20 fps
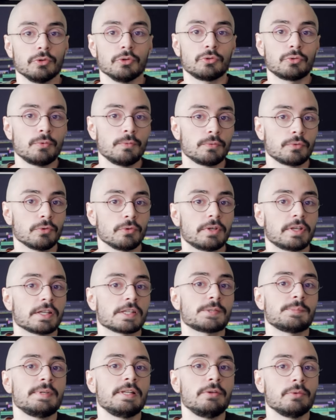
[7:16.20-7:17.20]
on n'en trouve que
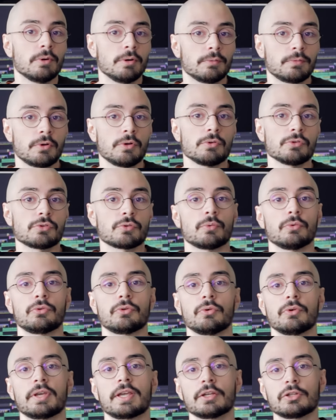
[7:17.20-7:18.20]
15 millions en France
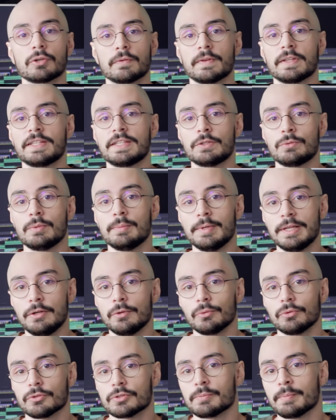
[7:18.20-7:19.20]
contre 98
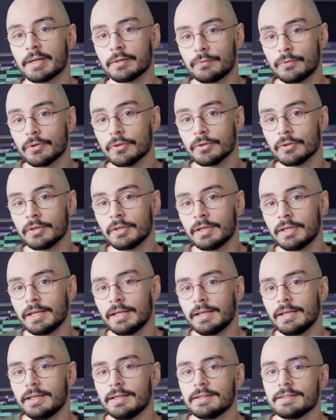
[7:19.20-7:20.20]
millions de smartphones.
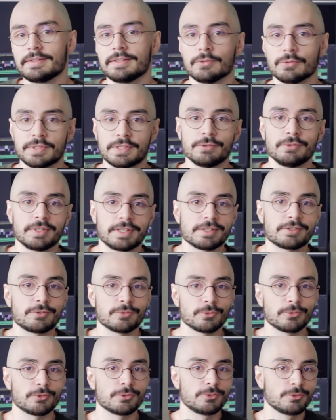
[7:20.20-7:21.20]
C'est aussi une
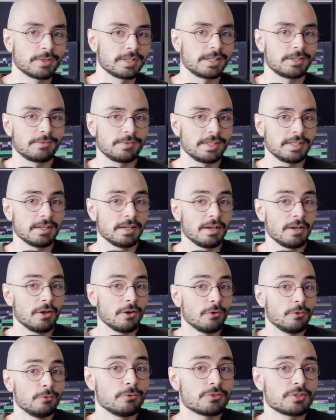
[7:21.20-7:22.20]
question de durée de vie.
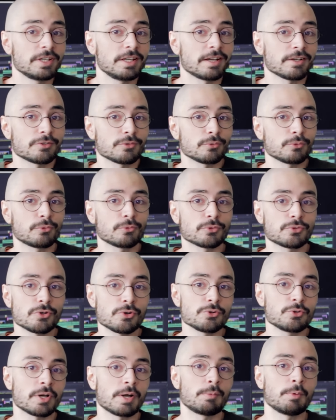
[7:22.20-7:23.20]
Une génération de
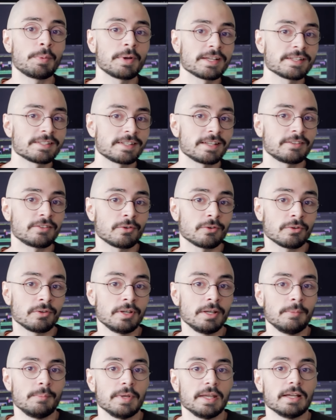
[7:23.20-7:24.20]
consoles dure à peu près 7 ans,
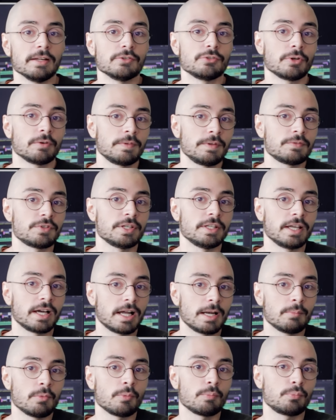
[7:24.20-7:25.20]
mais elles survivent
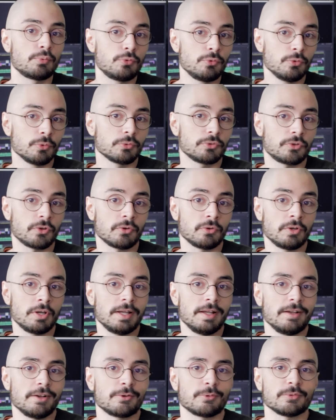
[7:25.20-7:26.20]
généralement plus longtemps,
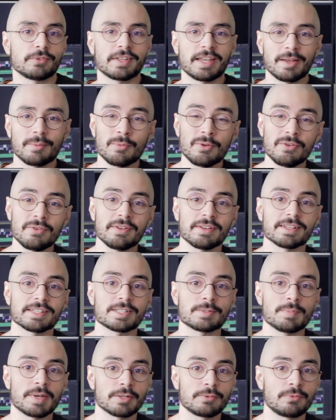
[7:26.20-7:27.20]
contrairement à un
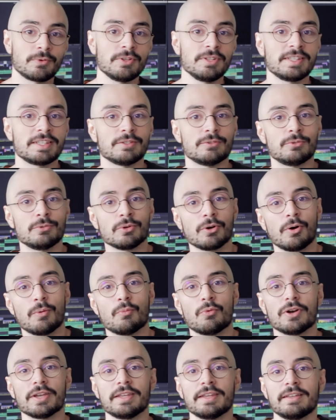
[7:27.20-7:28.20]
smartphone qui dure en
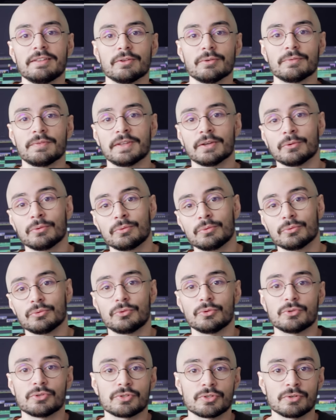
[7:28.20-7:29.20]
moyenne environ
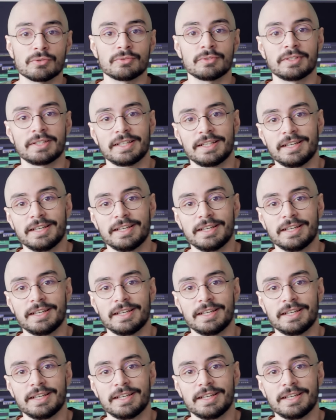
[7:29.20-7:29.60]
2 ans.